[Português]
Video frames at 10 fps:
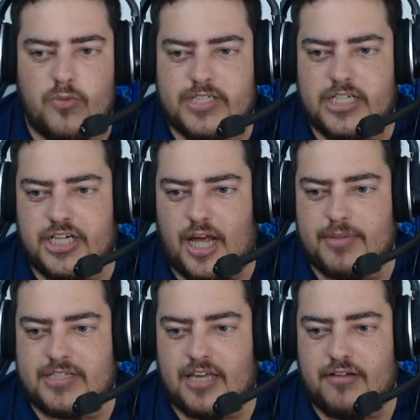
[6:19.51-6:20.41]
o Reece
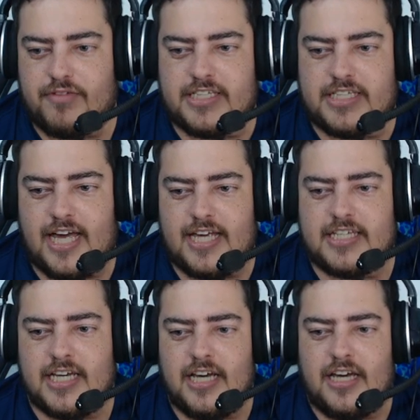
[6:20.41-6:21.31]
James tem
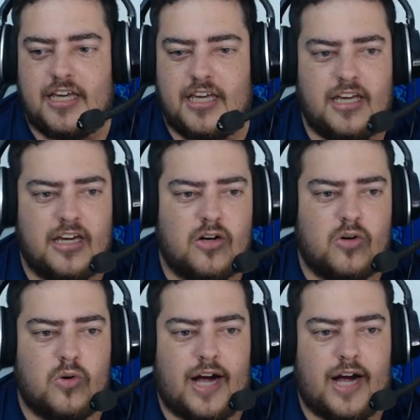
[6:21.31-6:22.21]
26 e
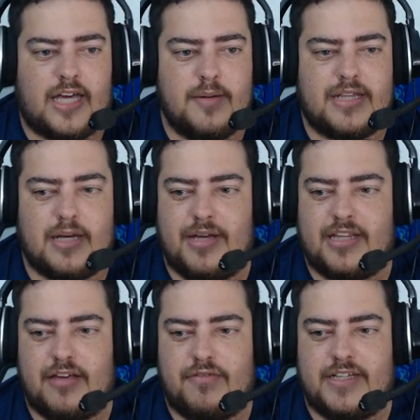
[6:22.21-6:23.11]
o Hakimi também
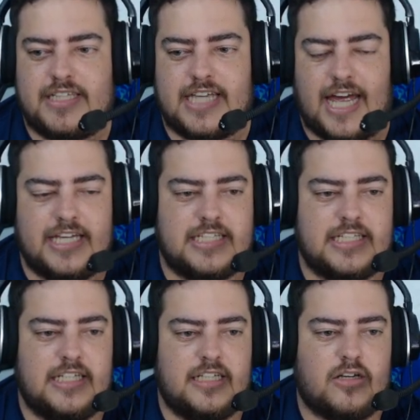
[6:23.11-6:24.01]
tem
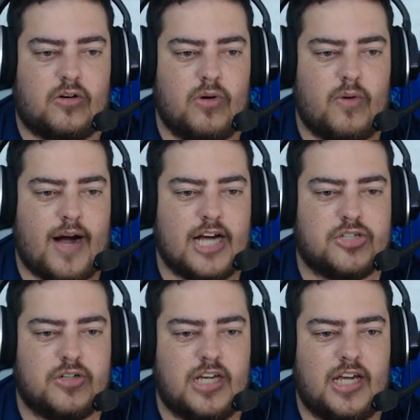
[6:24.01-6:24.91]
26. Então eu
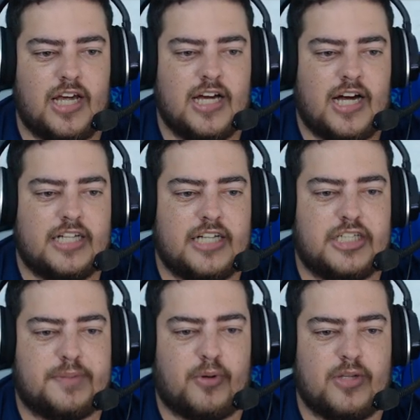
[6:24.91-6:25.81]
acho que a
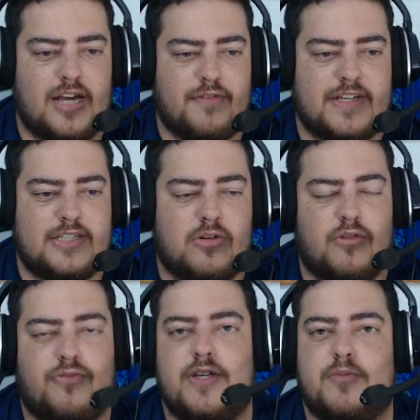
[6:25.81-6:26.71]
gente poderia fazer o
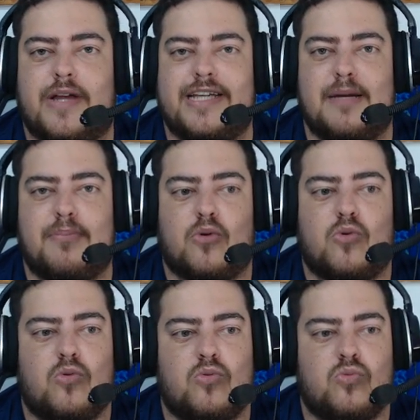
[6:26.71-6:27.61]
que eu fiz, por exemplo,
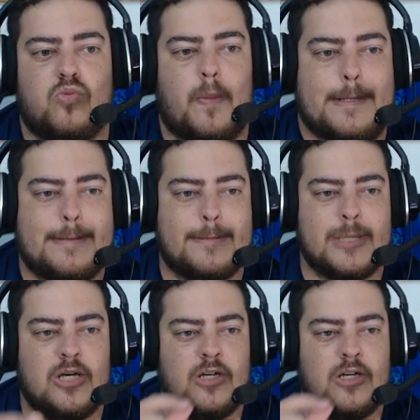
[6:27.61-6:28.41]
com